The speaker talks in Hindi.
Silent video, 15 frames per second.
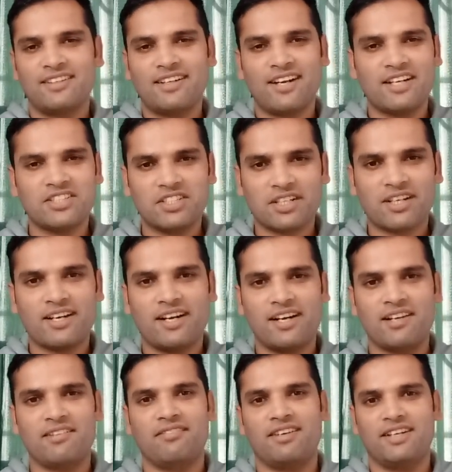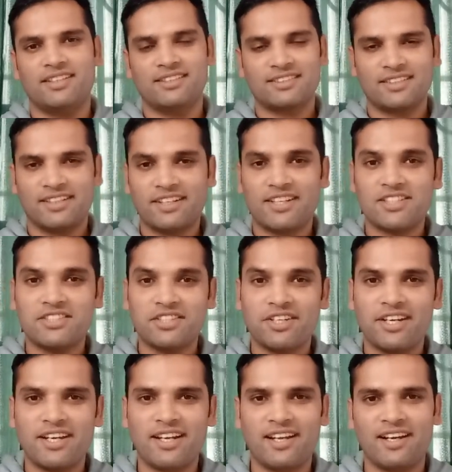गाजर का हलवा
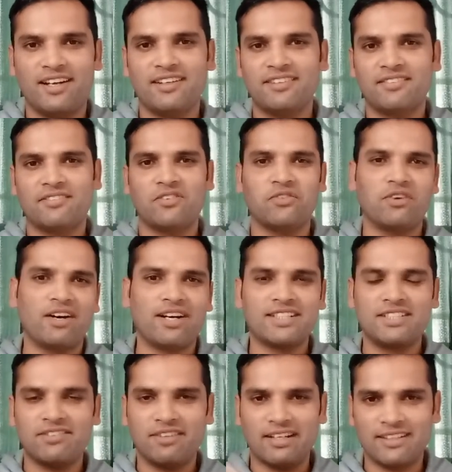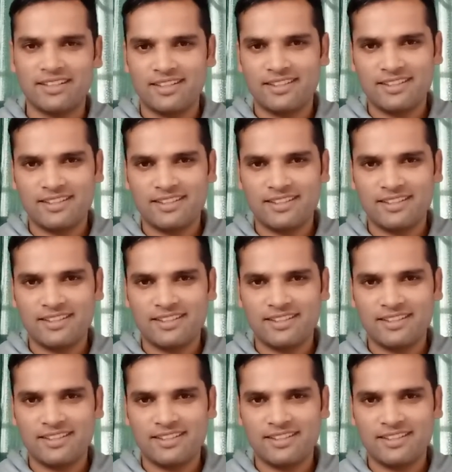गजरेला वाह जी वाह